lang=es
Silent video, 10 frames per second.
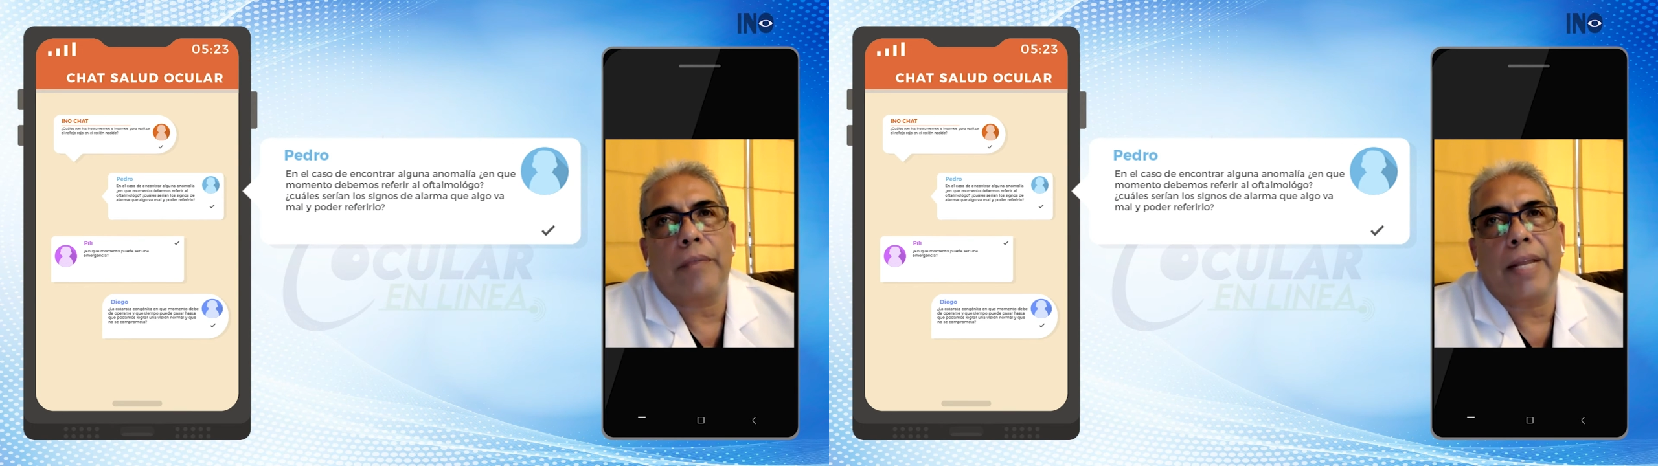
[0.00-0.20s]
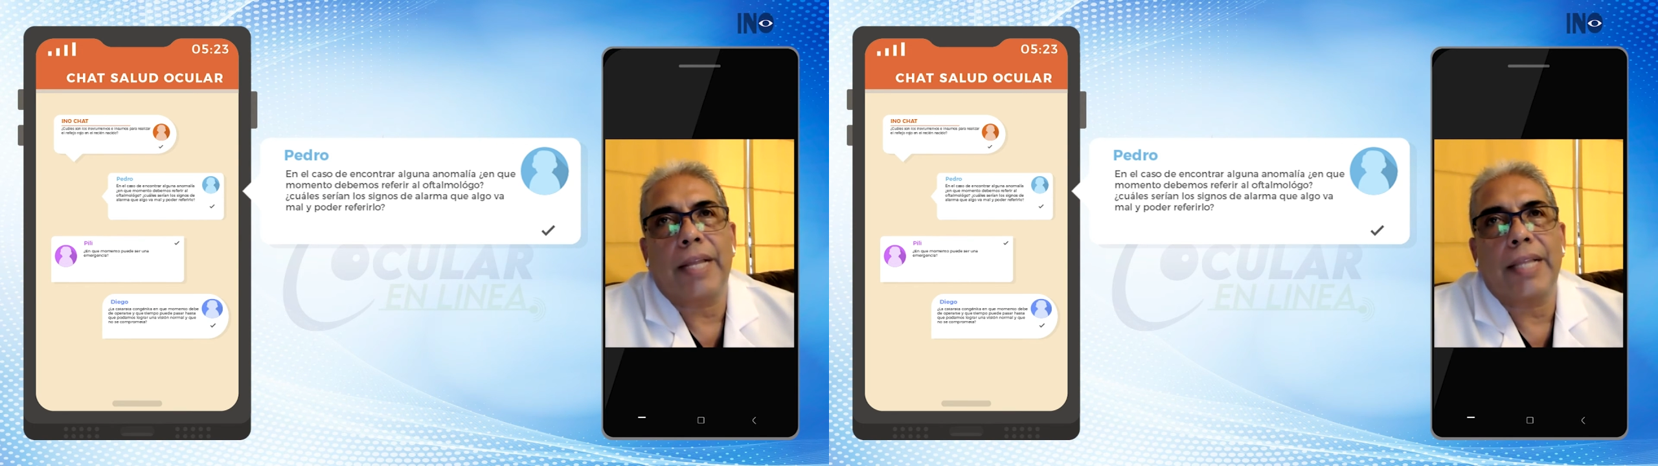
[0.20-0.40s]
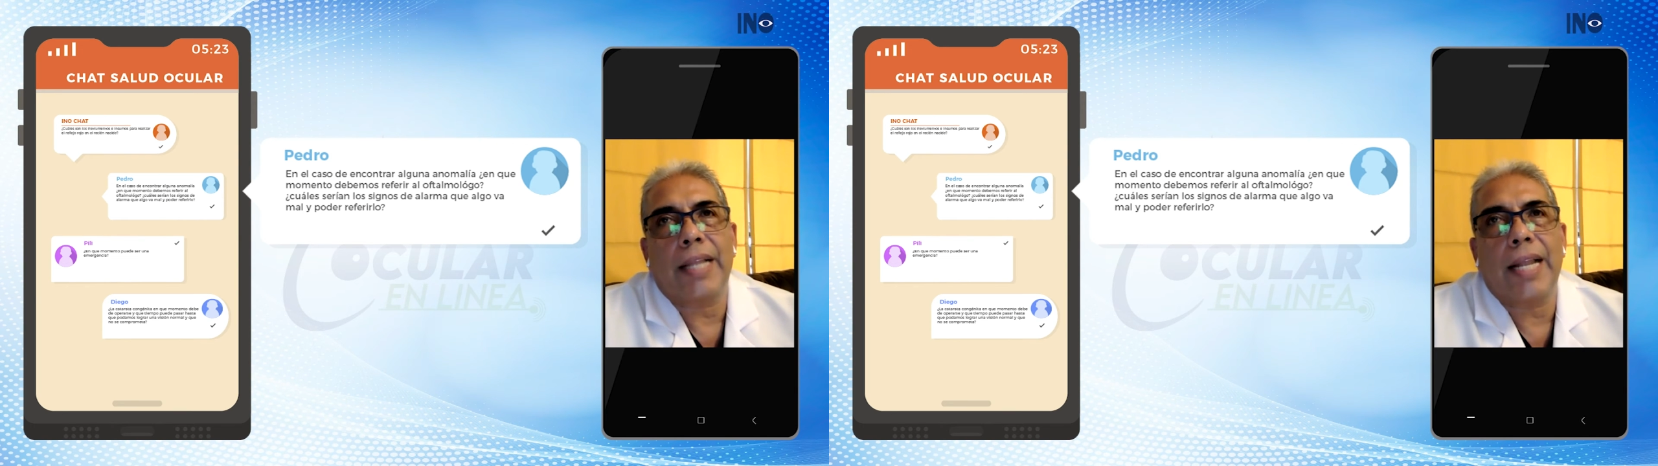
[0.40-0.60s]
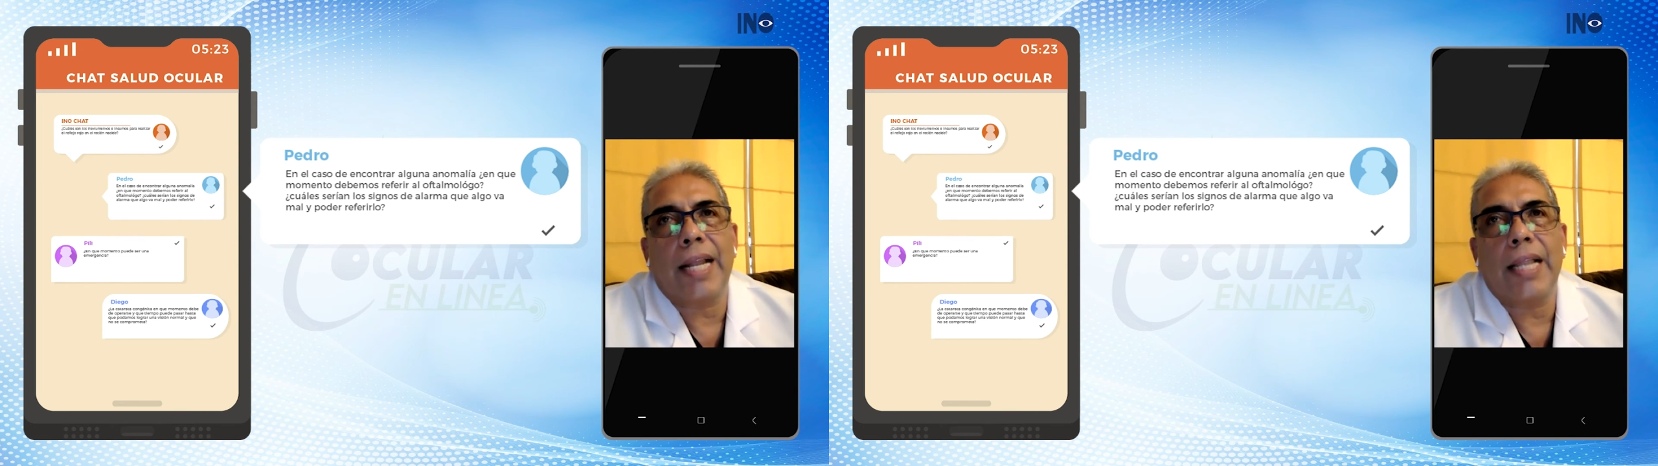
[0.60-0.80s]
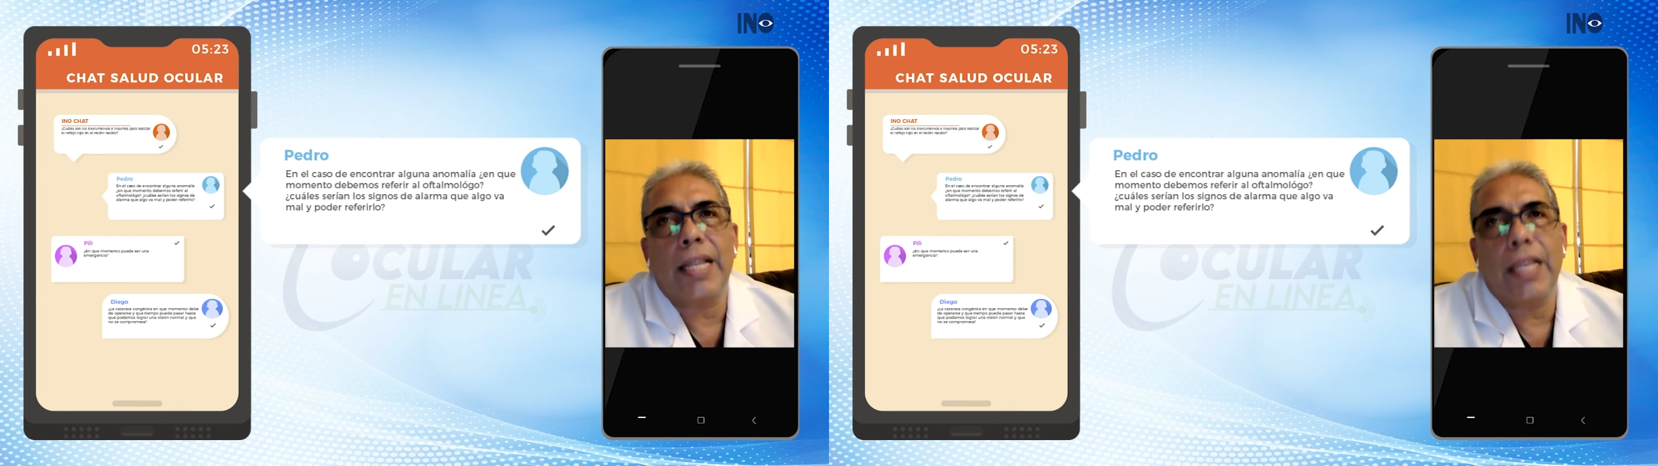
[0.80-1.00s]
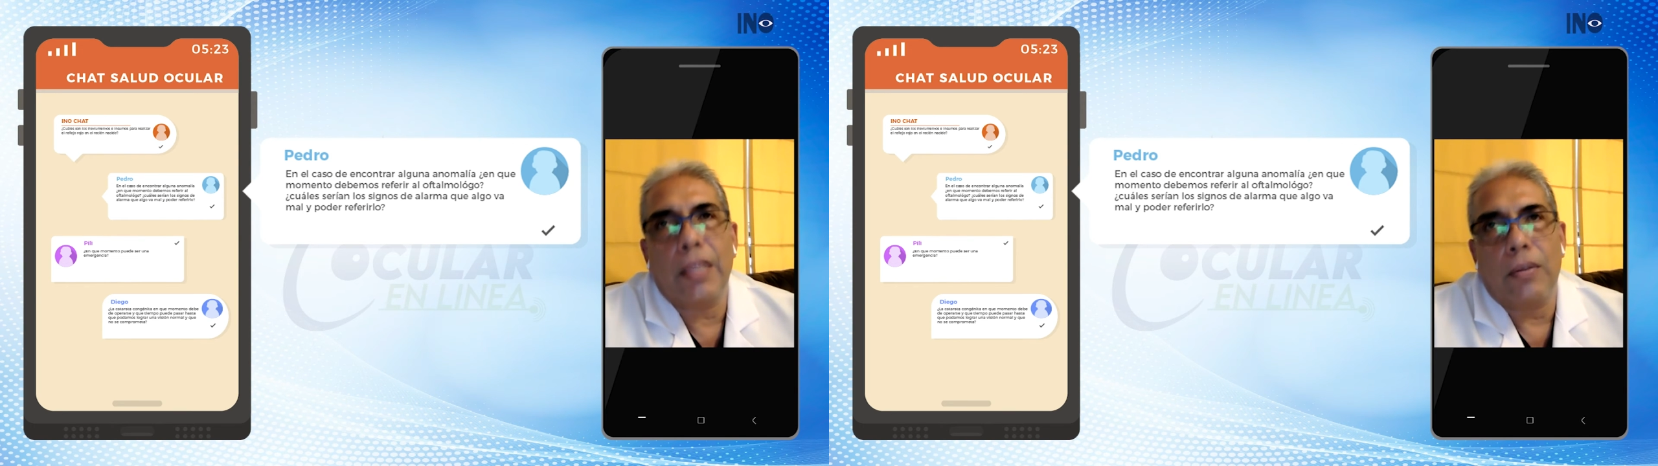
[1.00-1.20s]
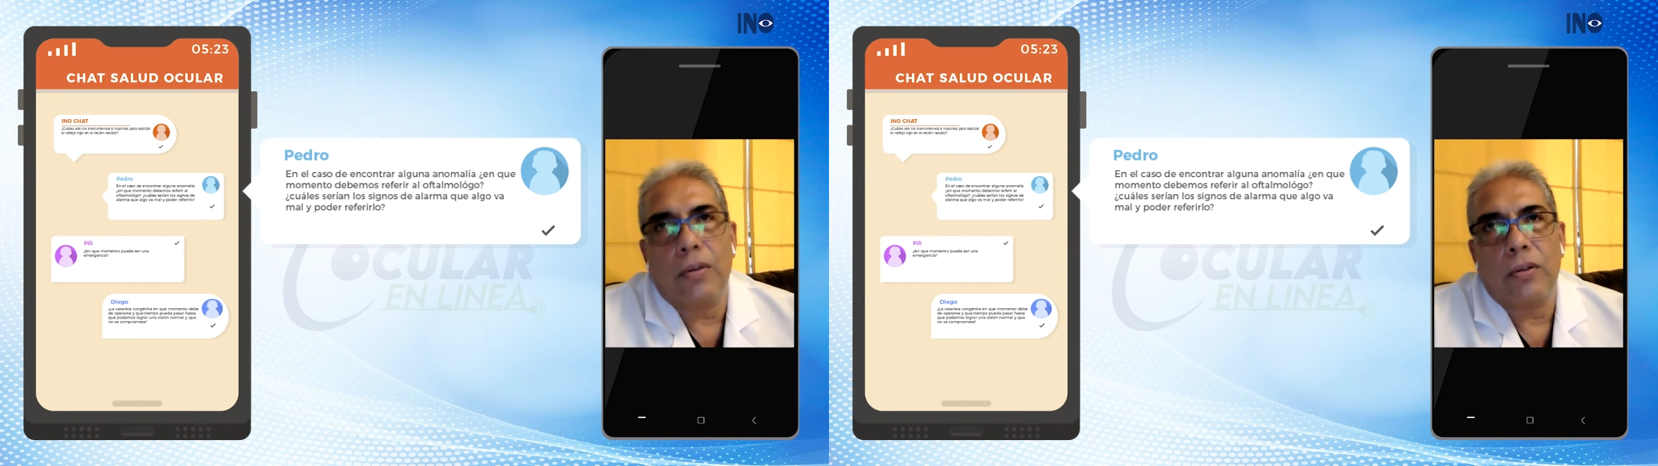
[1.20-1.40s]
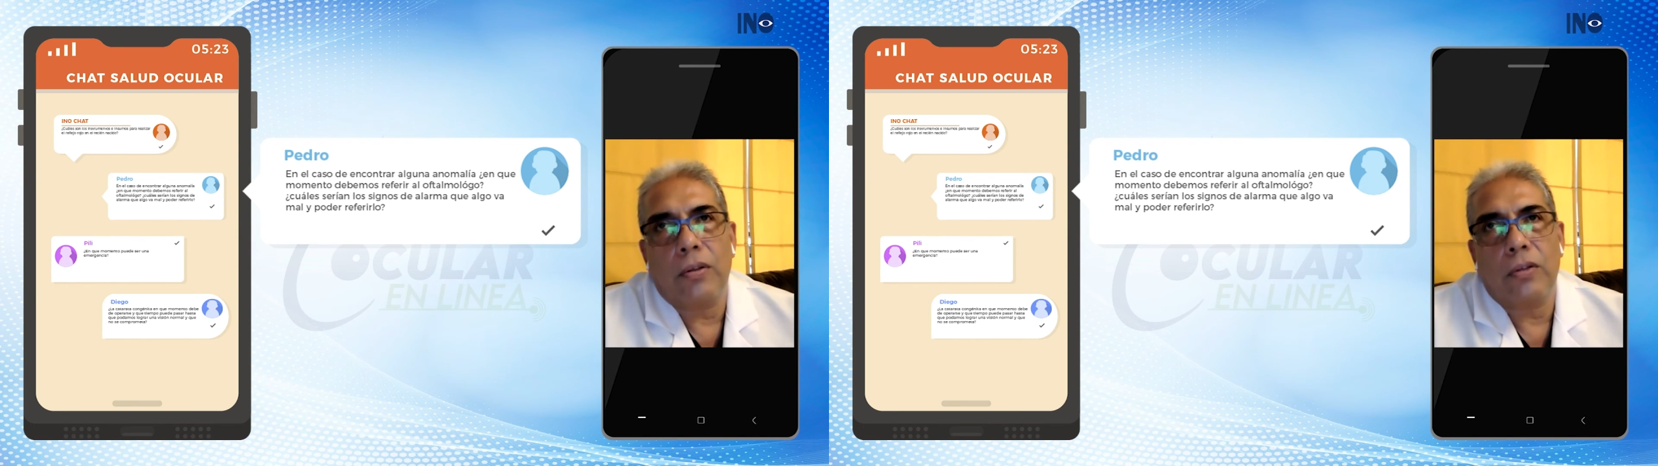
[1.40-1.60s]
para entrar al
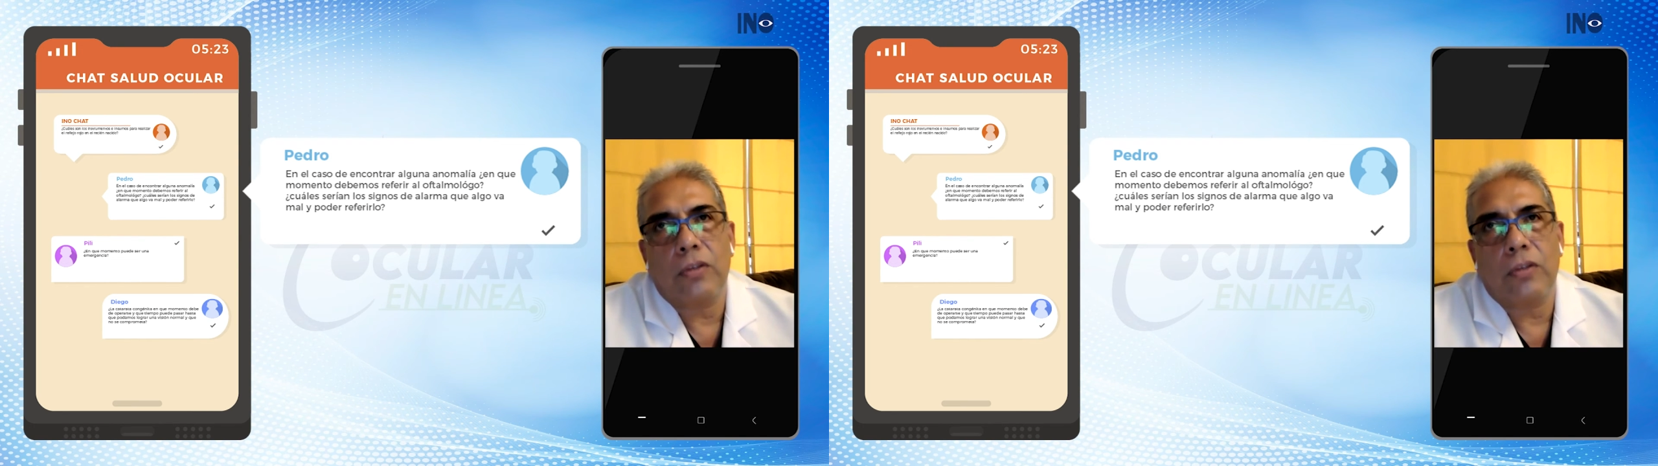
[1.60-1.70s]
nido